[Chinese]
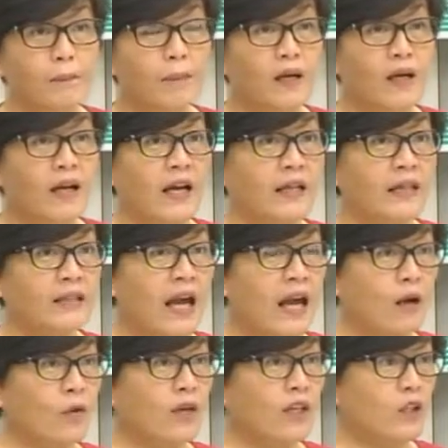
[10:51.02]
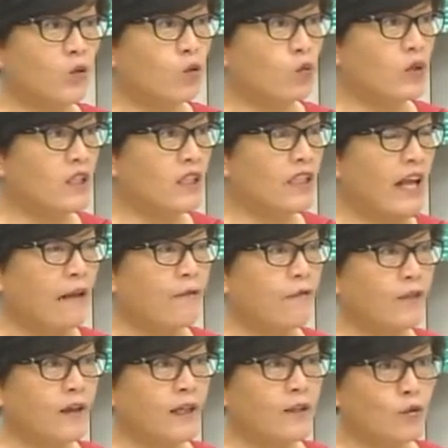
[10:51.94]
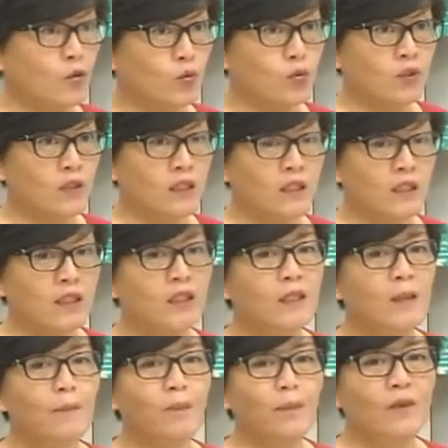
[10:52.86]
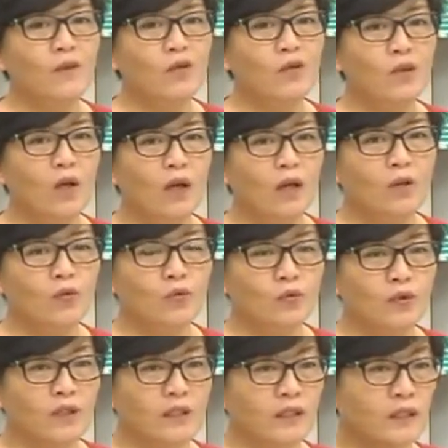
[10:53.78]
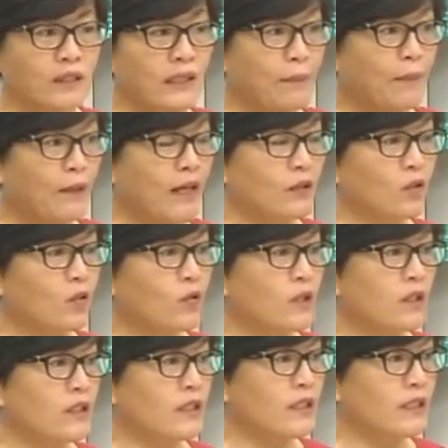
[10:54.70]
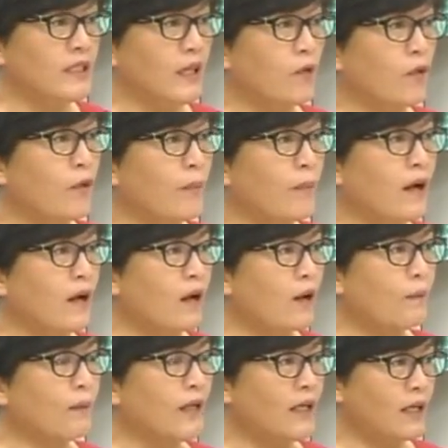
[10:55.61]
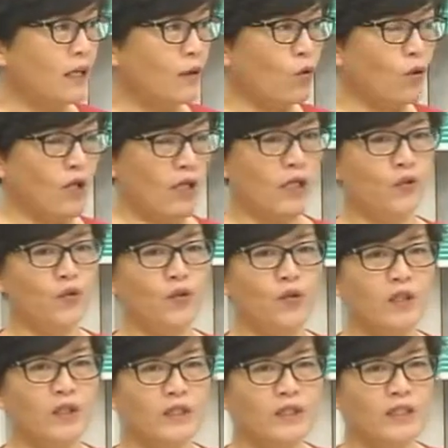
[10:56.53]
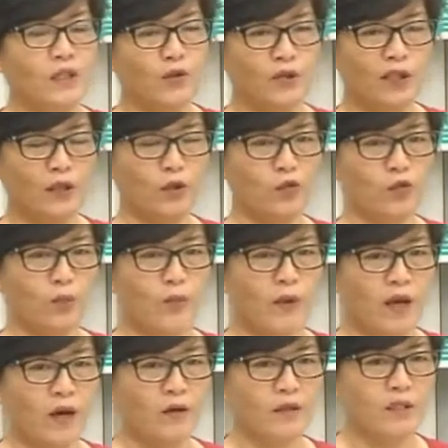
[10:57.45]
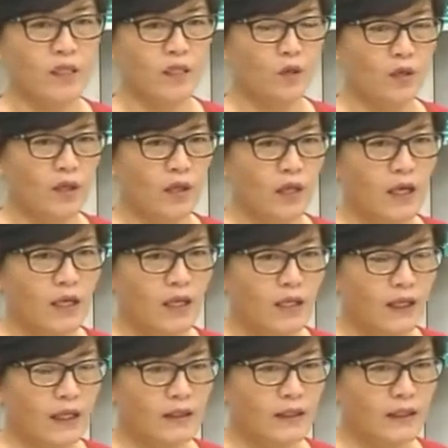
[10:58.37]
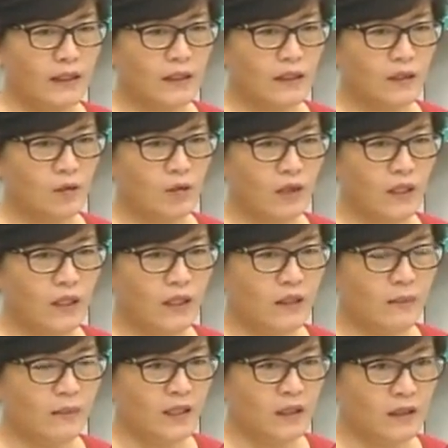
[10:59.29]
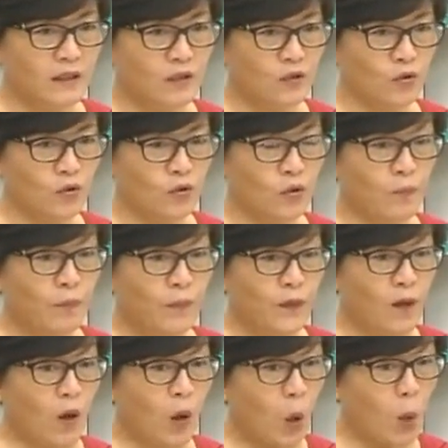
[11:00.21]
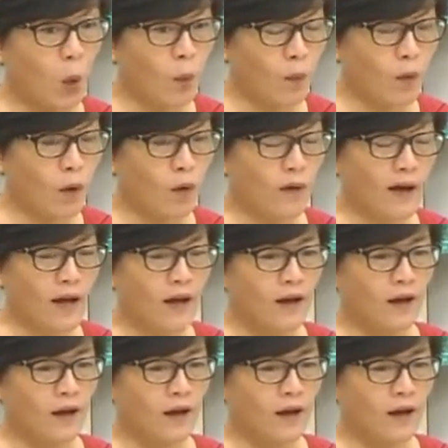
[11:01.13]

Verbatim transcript: 本来大会的主席南非的主席就要他本来都有一个结论嘛哈，每一个会议都有一个结论，他都准备好结论。那在这个会议里面呢，就欧盟啦